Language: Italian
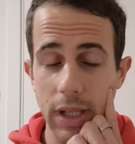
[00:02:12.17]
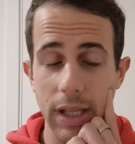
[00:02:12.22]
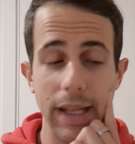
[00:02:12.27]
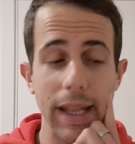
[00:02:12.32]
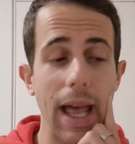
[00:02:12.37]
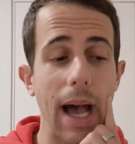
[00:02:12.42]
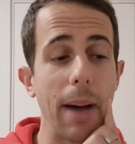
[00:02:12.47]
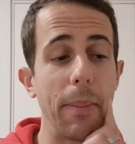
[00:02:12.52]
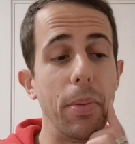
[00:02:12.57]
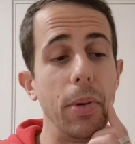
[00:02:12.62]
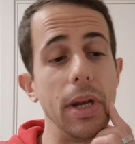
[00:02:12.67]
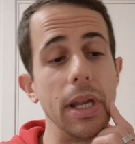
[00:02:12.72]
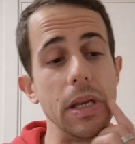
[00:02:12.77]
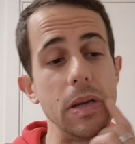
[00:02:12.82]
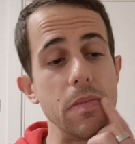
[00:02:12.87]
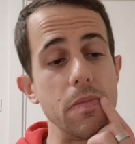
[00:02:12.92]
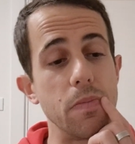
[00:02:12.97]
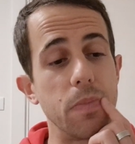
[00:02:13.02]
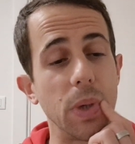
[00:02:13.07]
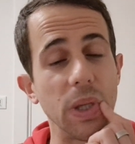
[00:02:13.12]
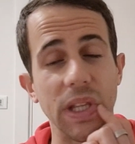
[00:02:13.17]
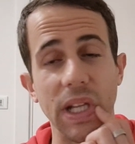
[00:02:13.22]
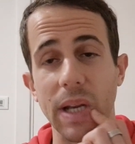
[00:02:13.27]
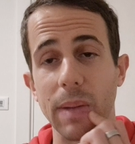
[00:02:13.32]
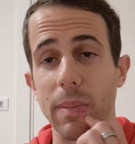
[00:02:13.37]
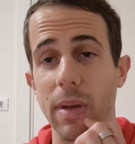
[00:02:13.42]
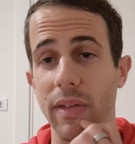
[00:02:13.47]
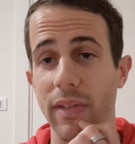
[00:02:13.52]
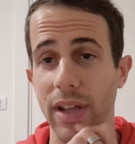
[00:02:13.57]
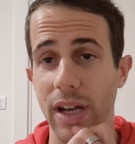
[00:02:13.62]
Napoli
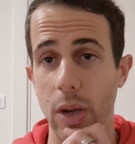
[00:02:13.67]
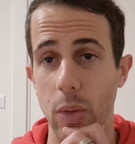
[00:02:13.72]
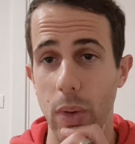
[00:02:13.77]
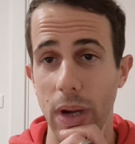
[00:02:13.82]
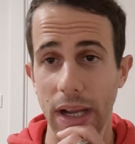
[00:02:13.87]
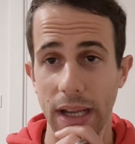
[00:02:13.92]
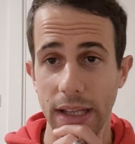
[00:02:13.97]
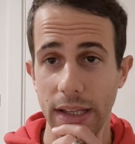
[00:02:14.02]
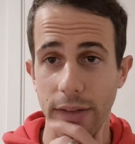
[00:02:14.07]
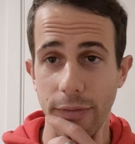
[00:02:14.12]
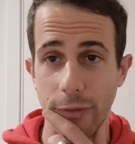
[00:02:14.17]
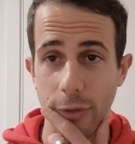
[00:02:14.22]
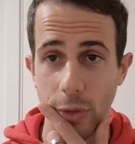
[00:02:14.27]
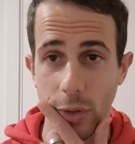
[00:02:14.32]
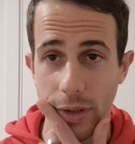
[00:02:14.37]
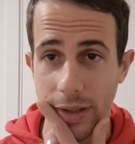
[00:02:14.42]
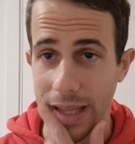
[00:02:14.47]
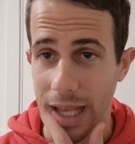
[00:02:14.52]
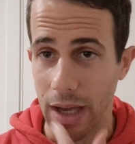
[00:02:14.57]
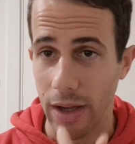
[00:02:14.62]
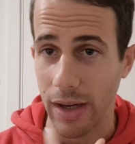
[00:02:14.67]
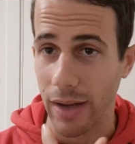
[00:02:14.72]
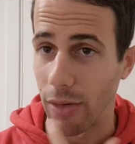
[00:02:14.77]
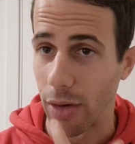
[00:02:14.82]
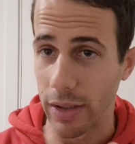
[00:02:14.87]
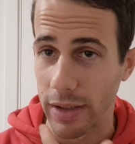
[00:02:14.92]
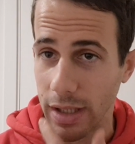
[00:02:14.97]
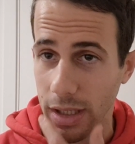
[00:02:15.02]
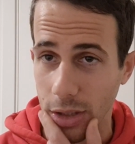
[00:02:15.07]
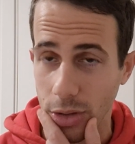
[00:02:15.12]
potrebbe avere qualche difficoltà una
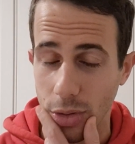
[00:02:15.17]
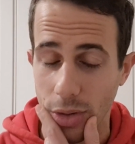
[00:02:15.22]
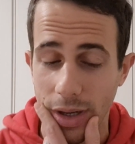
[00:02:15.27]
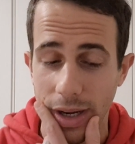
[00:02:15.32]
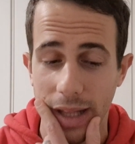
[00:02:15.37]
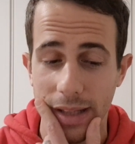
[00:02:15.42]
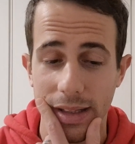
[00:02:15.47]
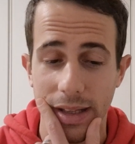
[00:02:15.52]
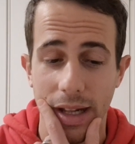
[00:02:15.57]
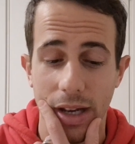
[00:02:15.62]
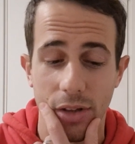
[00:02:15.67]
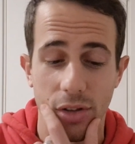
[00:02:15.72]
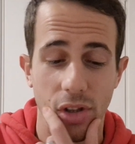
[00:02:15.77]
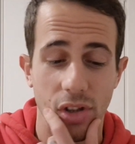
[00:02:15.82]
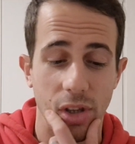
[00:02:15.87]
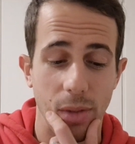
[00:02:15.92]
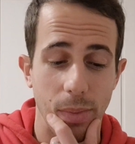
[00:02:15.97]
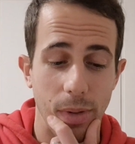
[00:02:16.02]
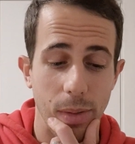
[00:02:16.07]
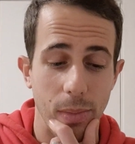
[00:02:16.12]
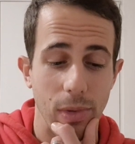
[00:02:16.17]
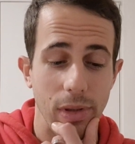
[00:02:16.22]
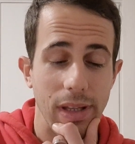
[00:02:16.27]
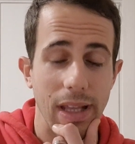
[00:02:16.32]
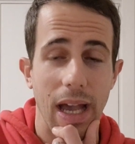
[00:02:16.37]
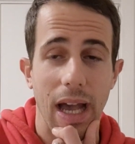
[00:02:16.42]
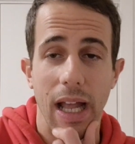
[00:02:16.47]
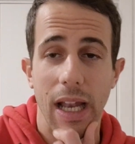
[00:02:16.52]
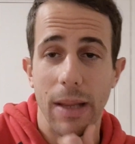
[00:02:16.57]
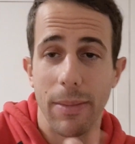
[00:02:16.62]
volta ritornata dalla sosta per i
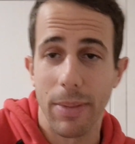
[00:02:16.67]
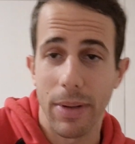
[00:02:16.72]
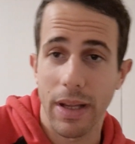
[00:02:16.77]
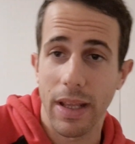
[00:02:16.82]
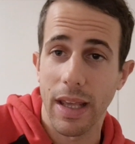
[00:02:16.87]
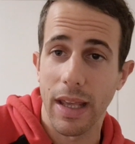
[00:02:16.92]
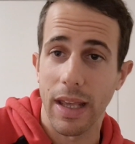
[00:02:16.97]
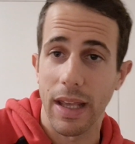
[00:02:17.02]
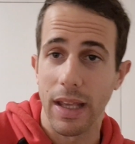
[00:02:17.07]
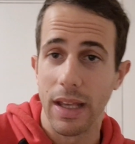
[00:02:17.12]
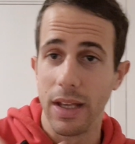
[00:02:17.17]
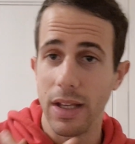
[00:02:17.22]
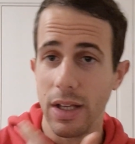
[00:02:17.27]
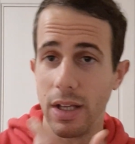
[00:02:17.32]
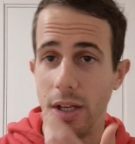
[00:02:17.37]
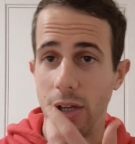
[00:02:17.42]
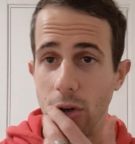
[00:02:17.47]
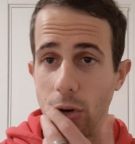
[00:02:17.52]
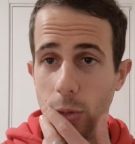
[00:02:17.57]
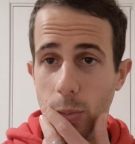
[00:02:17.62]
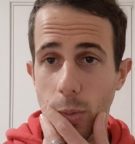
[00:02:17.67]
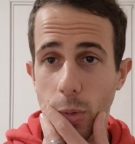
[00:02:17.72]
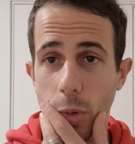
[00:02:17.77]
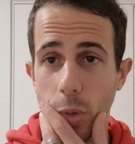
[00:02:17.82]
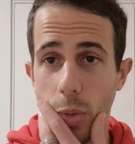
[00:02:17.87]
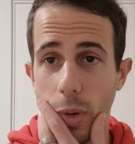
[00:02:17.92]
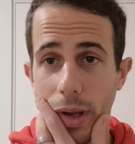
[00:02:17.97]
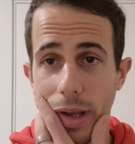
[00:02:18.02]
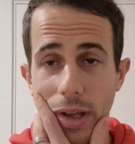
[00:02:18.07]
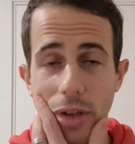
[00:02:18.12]
mondiali, perché
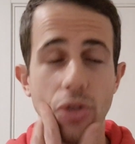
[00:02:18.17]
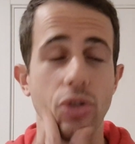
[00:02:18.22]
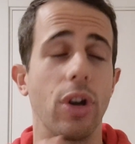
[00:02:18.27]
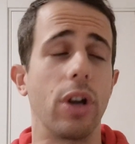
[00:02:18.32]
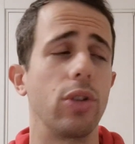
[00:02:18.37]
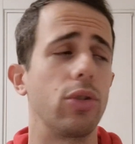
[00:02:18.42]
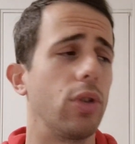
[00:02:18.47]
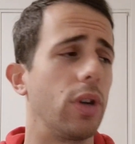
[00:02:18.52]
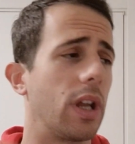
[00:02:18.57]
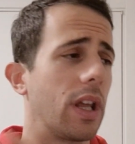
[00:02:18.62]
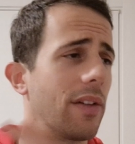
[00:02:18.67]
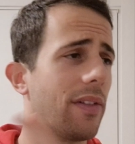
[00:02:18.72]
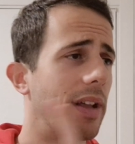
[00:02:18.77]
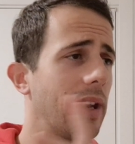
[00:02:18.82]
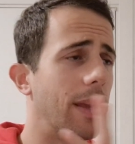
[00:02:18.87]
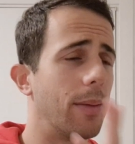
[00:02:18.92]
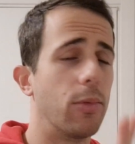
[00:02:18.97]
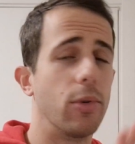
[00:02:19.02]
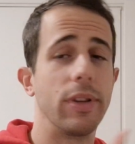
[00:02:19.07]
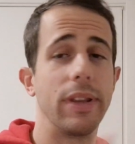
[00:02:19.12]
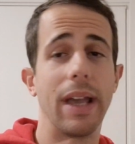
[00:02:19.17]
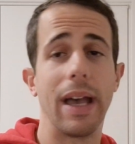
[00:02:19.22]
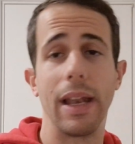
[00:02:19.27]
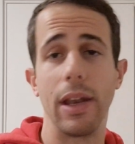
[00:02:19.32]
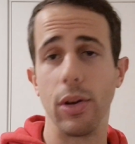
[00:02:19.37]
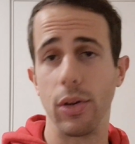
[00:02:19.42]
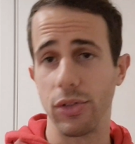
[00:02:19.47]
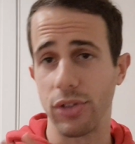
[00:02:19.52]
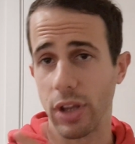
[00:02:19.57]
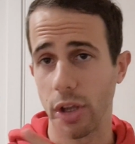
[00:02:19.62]
comunque giocatori che vanno ai
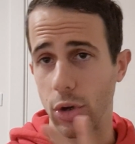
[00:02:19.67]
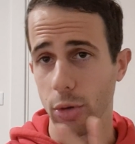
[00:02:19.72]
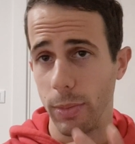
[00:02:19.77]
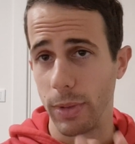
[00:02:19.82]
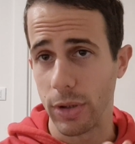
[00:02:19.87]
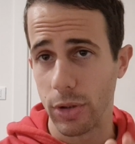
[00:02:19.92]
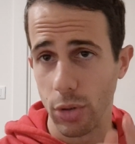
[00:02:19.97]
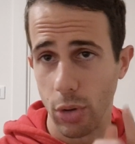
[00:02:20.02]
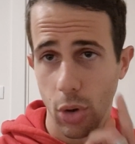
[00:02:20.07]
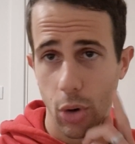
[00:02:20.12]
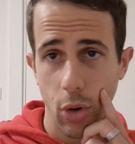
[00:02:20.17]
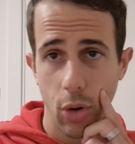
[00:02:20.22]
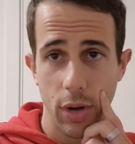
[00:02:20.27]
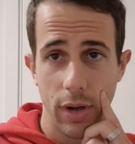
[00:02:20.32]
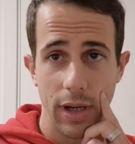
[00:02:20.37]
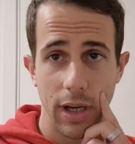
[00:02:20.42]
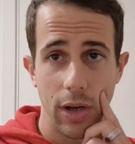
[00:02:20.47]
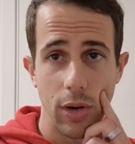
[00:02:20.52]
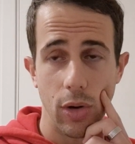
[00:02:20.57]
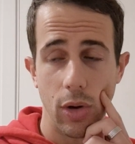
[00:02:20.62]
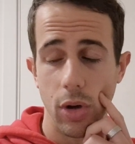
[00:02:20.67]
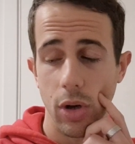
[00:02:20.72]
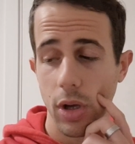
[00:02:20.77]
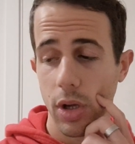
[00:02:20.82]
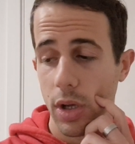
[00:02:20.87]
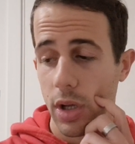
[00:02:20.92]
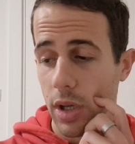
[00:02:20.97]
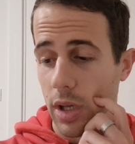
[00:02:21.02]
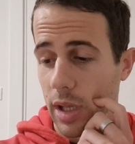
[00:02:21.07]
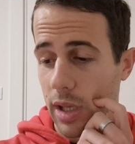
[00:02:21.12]
mondiali non sai come tornano,
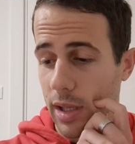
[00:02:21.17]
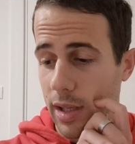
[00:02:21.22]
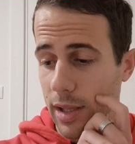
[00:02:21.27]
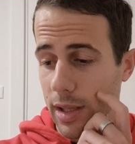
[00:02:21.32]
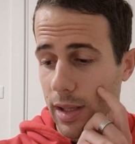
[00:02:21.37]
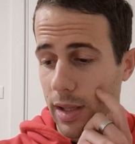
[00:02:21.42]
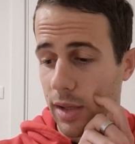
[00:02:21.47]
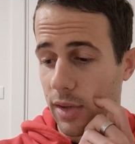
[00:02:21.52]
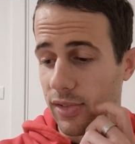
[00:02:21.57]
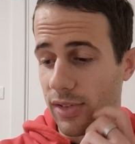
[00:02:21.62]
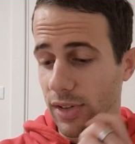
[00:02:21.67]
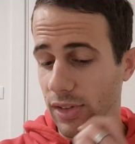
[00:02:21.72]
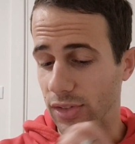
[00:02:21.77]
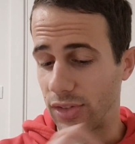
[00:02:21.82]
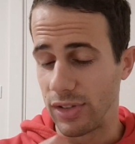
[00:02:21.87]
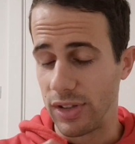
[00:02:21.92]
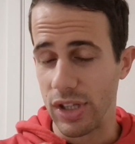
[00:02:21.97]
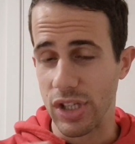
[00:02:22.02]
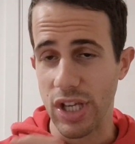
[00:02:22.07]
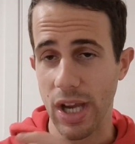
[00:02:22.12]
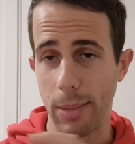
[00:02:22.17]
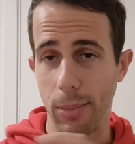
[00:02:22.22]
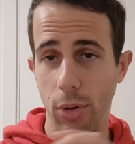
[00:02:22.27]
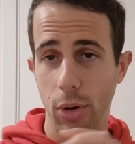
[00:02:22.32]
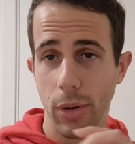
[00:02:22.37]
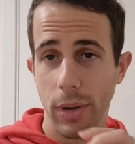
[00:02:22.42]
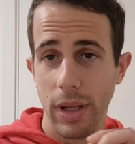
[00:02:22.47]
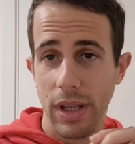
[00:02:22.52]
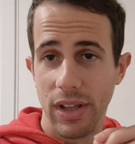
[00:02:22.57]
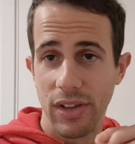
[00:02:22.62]
eh, si, si,
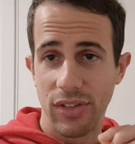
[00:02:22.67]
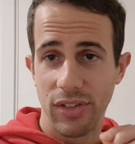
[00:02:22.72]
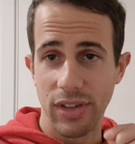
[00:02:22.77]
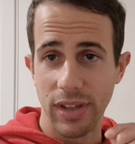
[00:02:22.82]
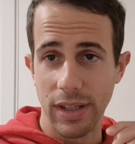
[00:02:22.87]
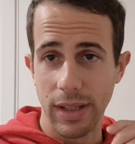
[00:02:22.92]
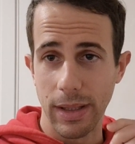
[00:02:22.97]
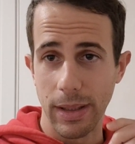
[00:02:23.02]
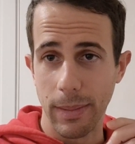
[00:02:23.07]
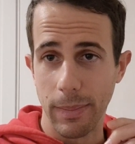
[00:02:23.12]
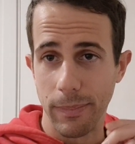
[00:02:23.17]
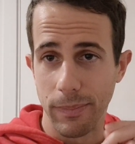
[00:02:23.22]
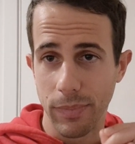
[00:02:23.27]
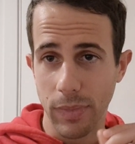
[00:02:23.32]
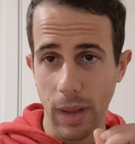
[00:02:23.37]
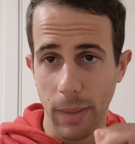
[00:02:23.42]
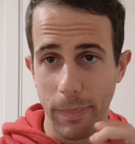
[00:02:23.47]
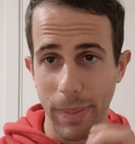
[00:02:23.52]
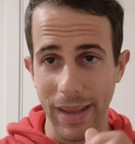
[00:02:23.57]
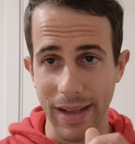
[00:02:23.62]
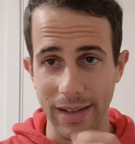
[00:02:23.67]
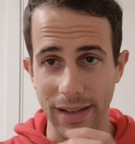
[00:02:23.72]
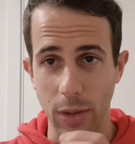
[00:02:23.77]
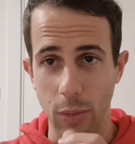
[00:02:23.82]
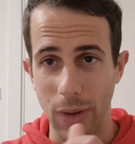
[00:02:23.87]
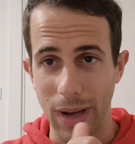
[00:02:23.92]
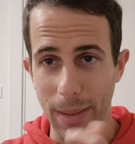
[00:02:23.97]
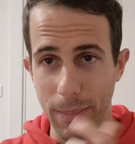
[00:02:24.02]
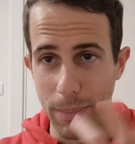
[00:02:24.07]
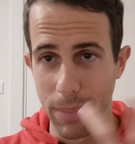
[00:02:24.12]
diciamo, si mm, perde
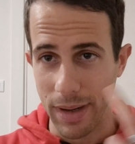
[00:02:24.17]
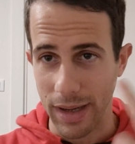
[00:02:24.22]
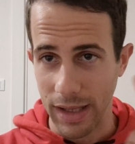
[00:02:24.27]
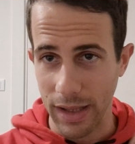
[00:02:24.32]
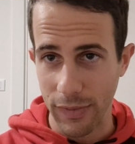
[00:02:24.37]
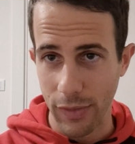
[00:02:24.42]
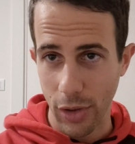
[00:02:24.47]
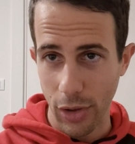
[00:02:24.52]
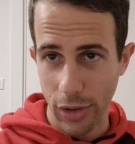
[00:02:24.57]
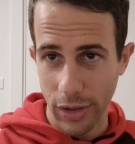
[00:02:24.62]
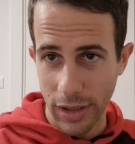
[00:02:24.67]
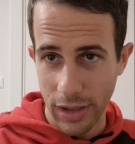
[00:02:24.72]
quell'abbrivio no?